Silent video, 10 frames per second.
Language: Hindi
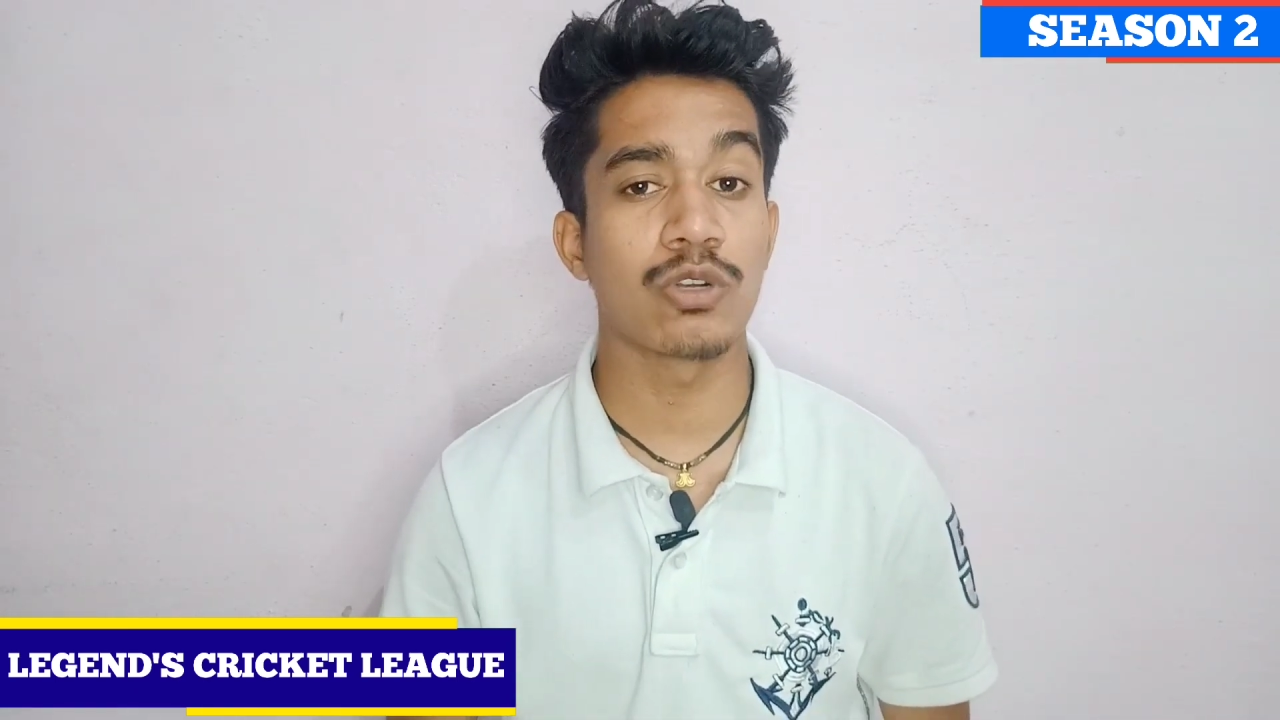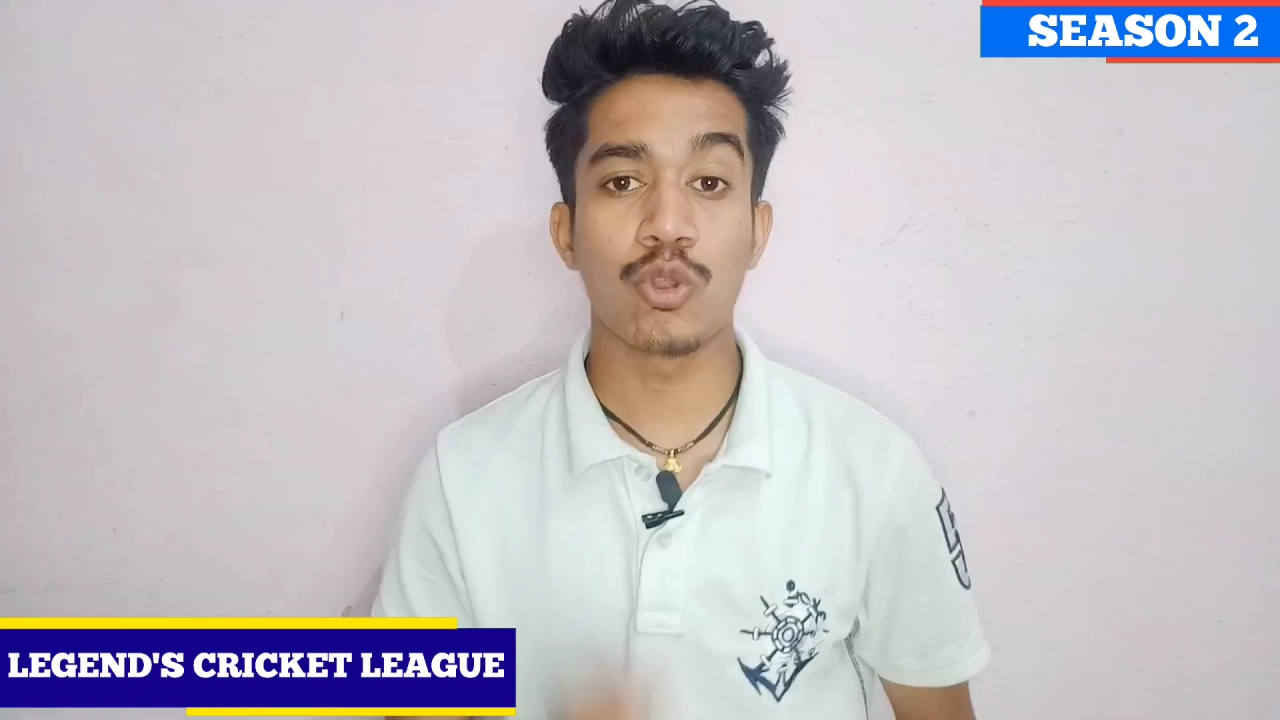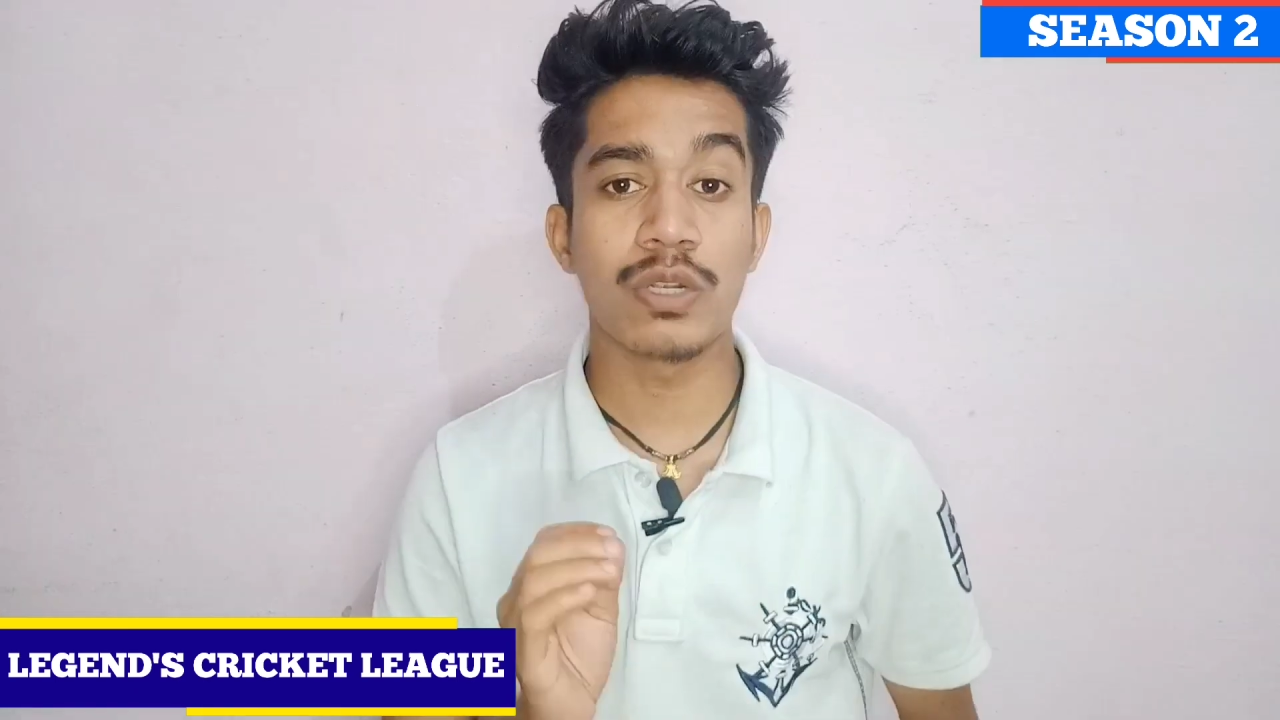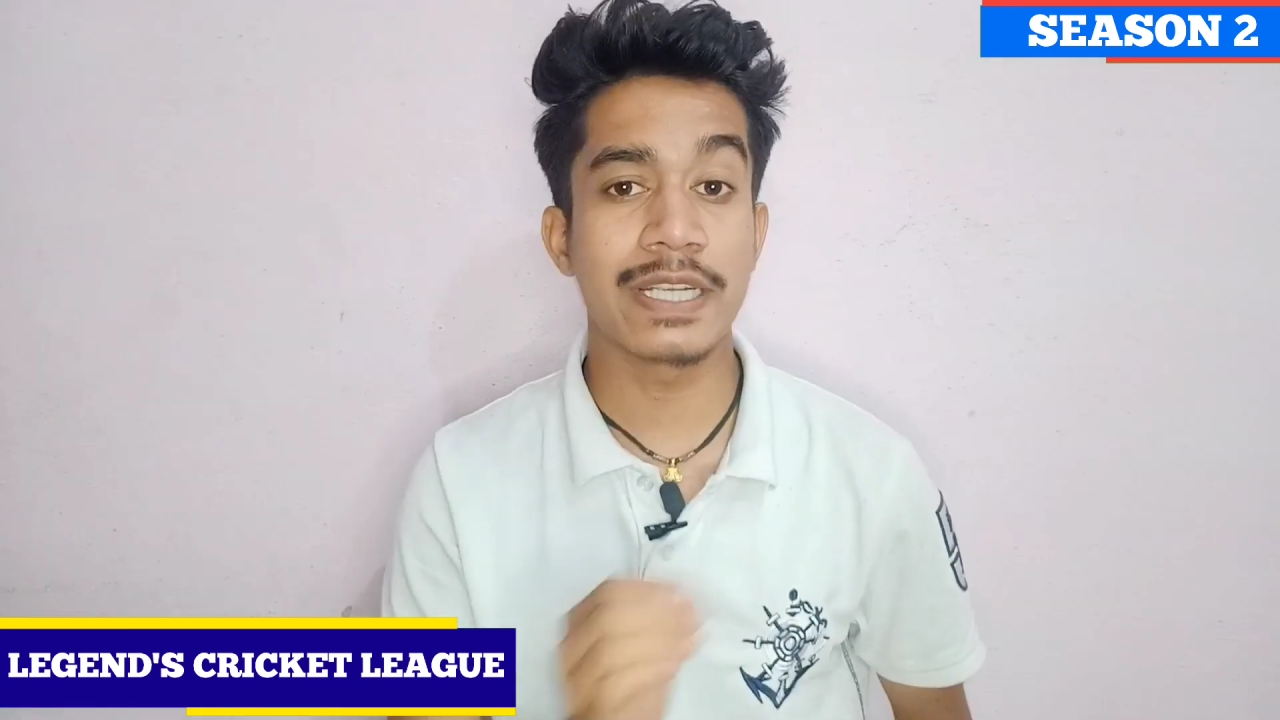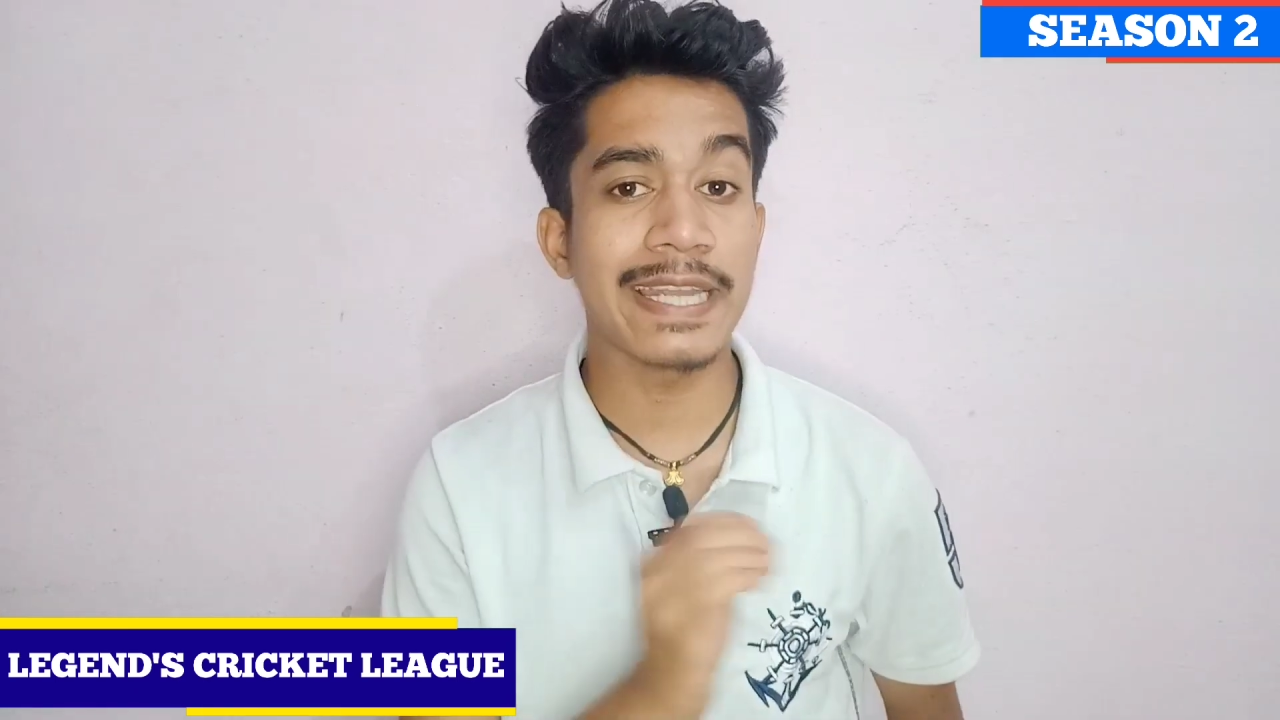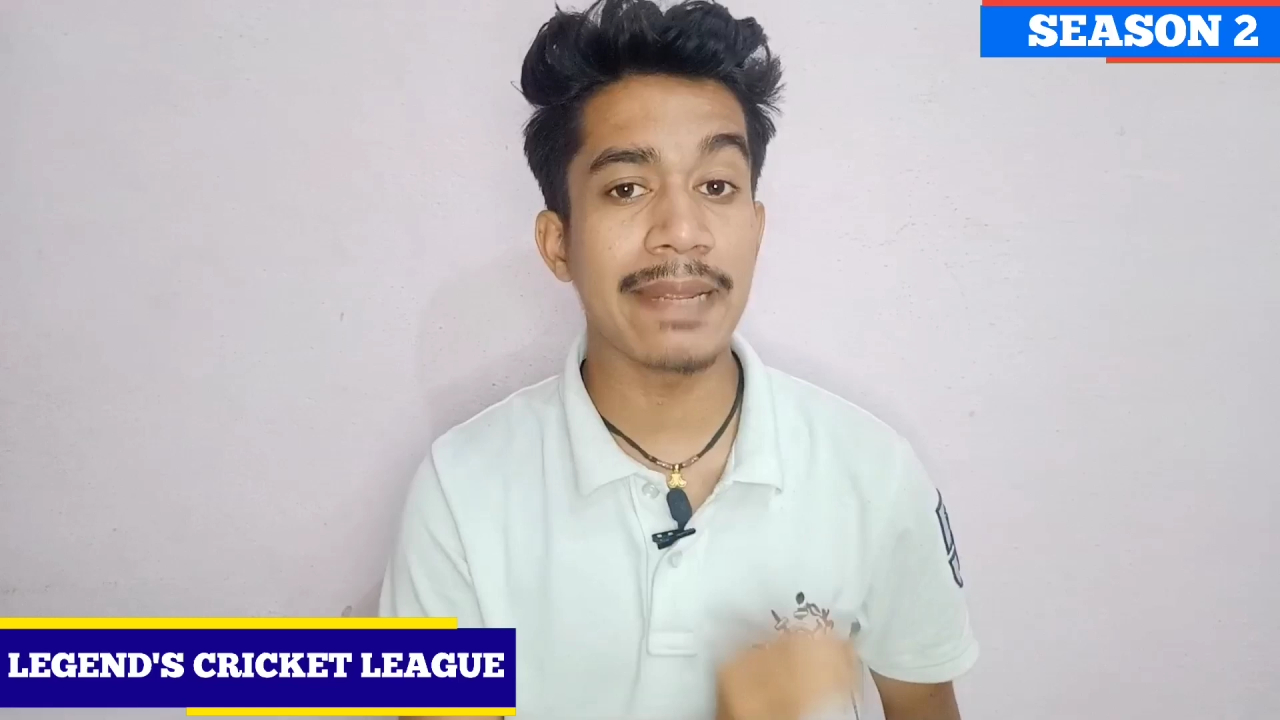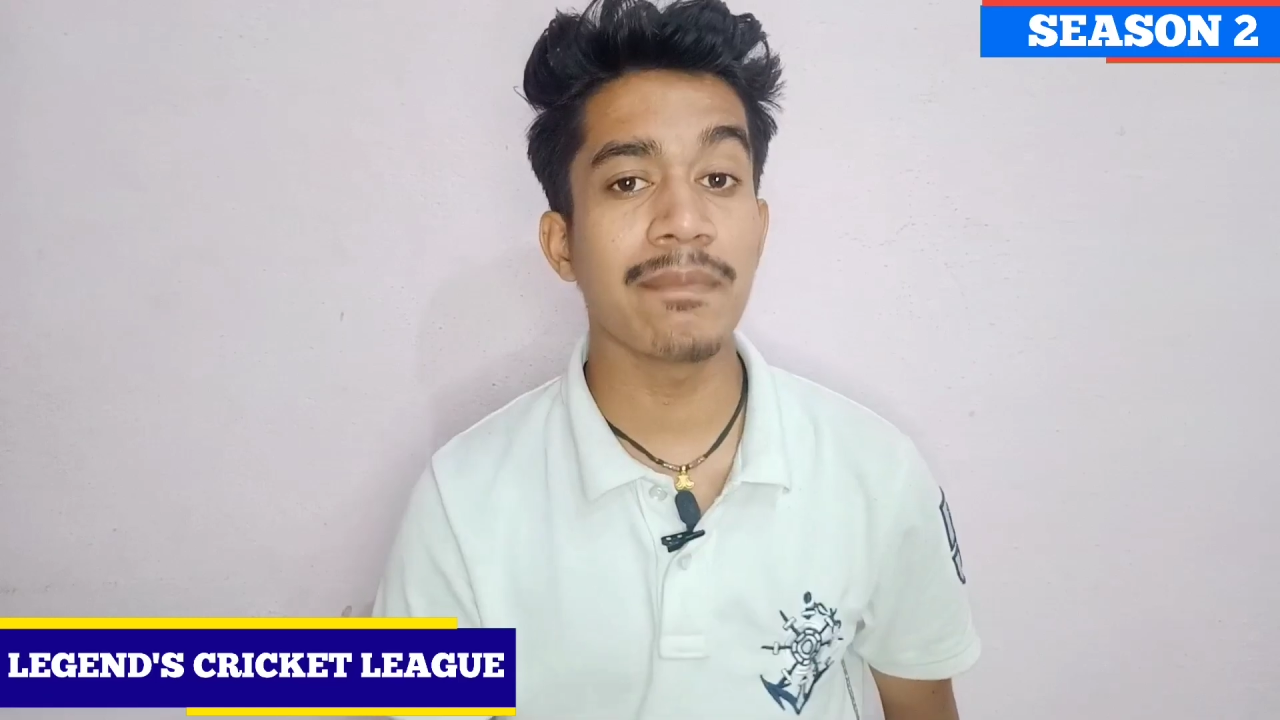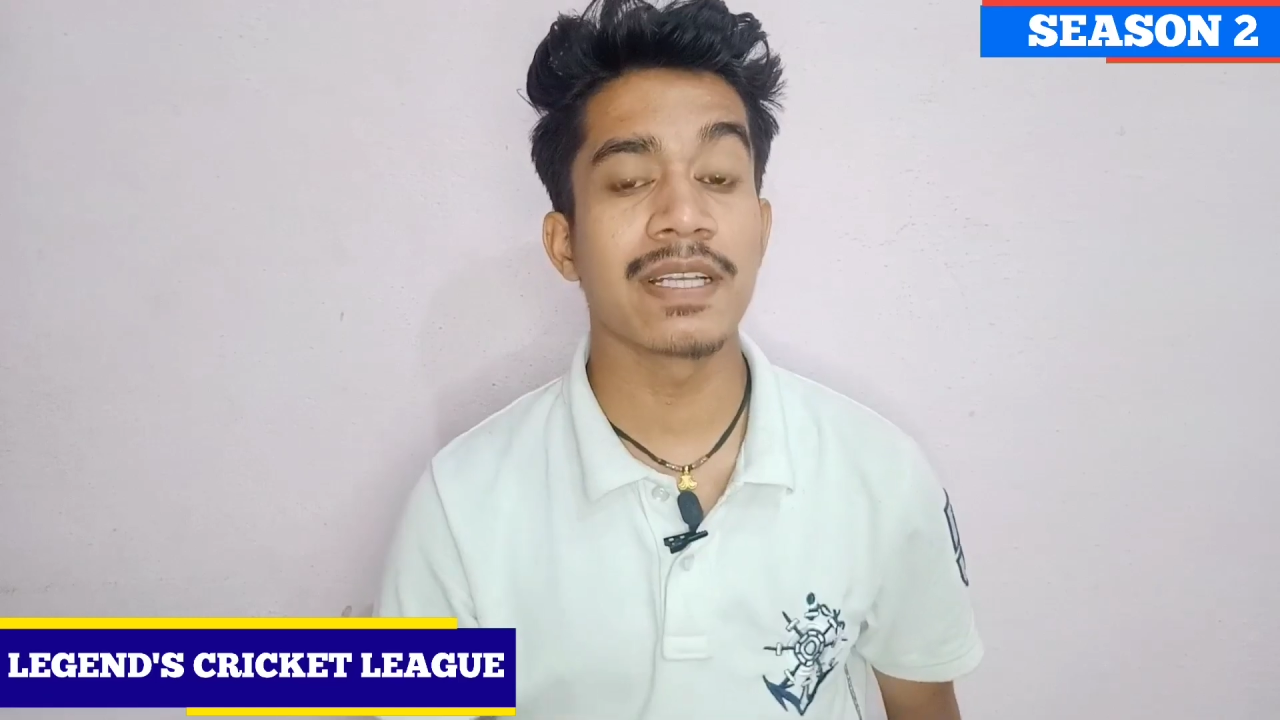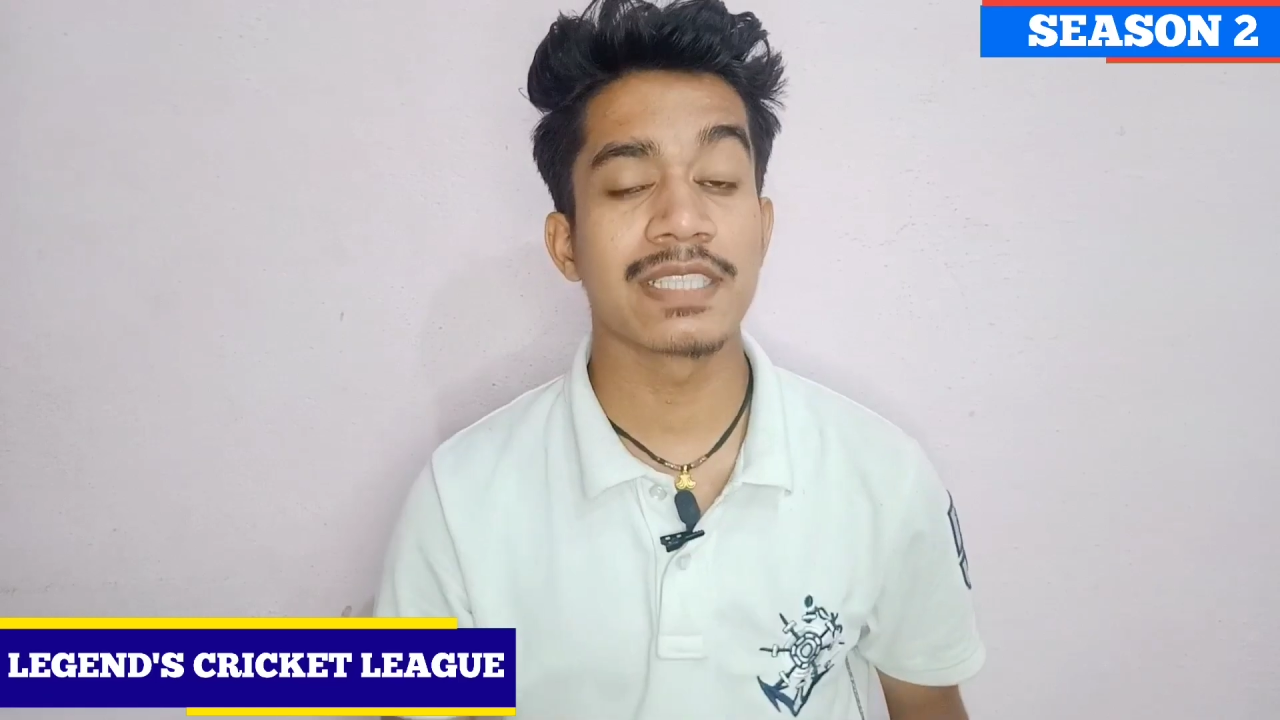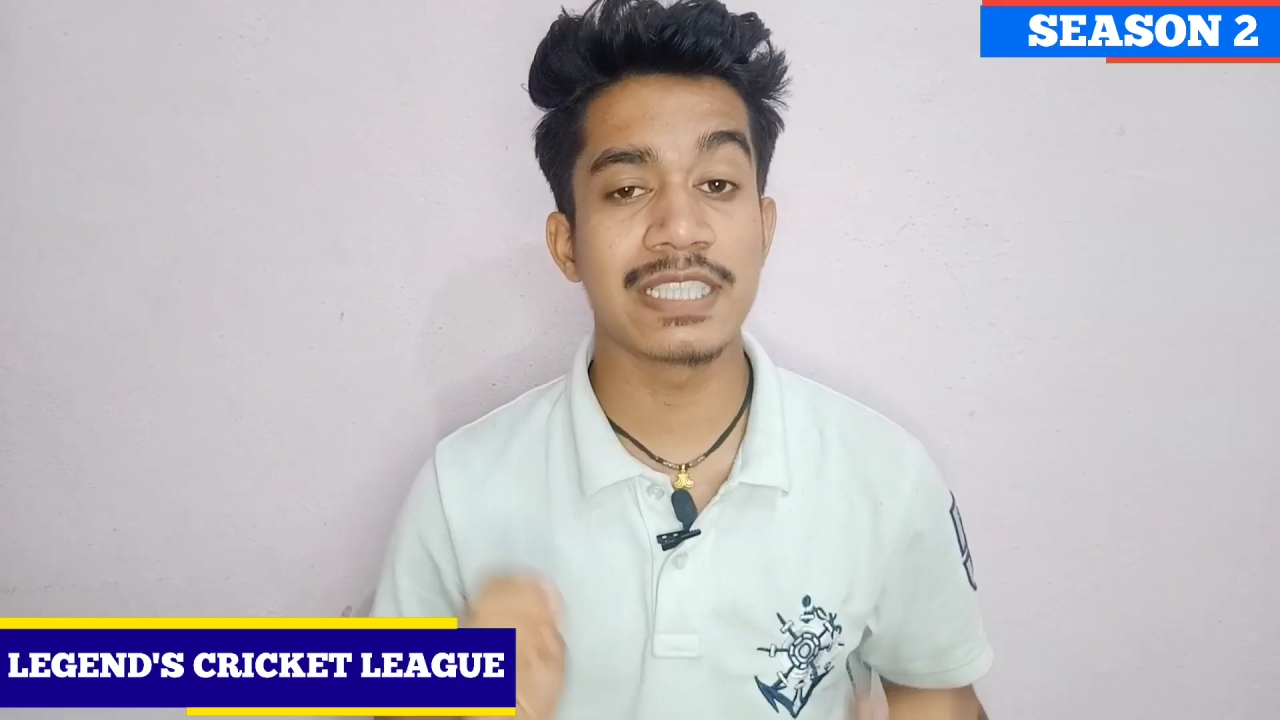तो टीम